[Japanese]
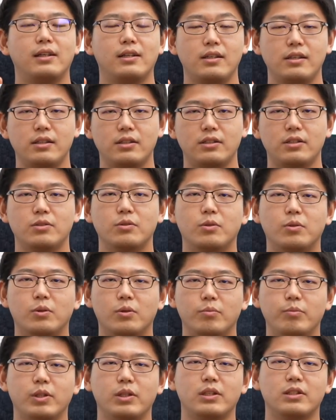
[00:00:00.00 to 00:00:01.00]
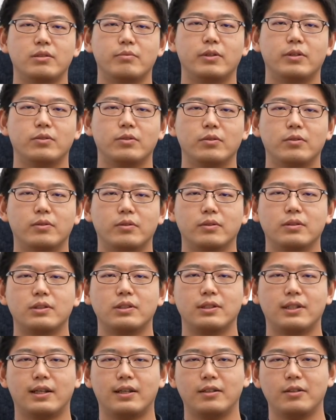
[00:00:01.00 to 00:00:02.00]
石の方を見てしまうと
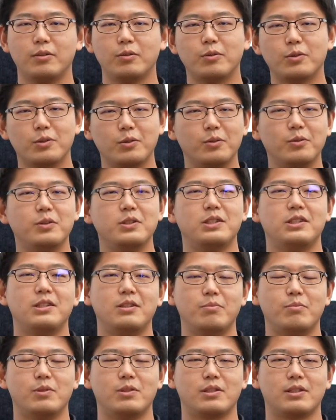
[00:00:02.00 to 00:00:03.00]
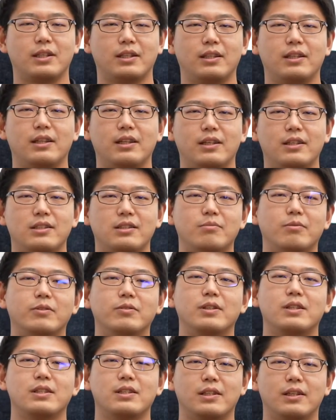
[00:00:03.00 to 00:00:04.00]
ちゃんとその石にぶつかってしまうん
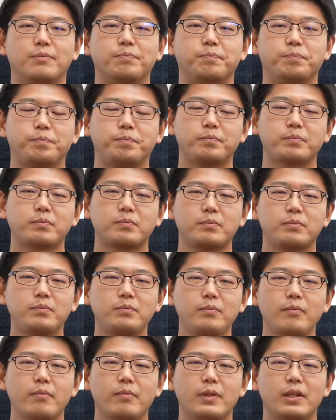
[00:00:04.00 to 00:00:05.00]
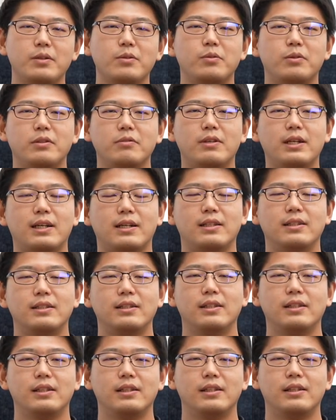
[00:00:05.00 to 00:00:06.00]
ですね。でそれは
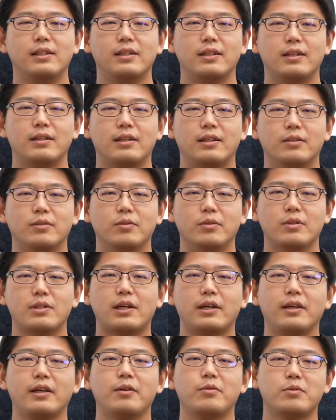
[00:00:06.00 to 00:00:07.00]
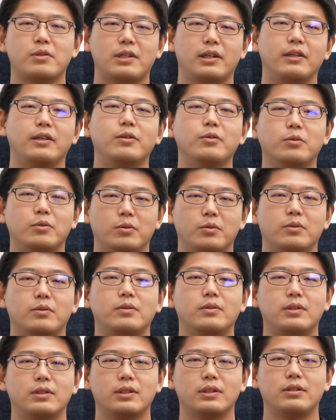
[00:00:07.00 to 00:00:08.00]
あの避けよう避けよう
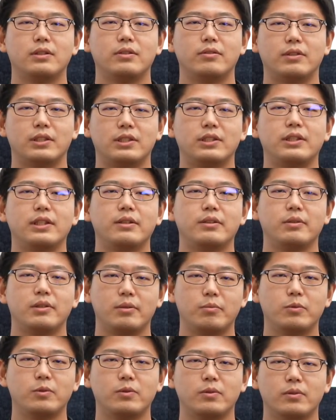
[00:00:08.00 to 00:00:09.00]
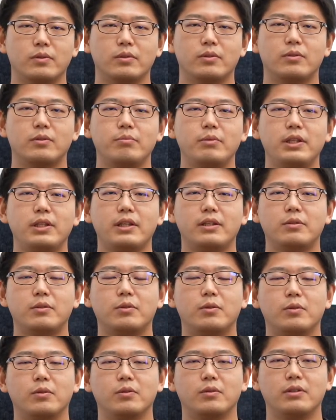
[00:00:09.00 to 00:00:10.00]
としてってもその見てる
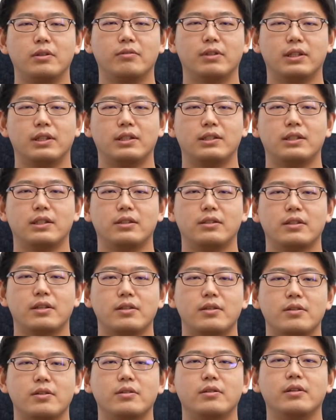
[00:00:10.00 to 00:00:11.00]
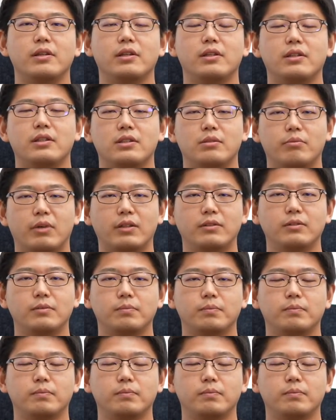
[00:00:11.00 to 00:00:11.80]
方向に私たちは進んでいってしまう。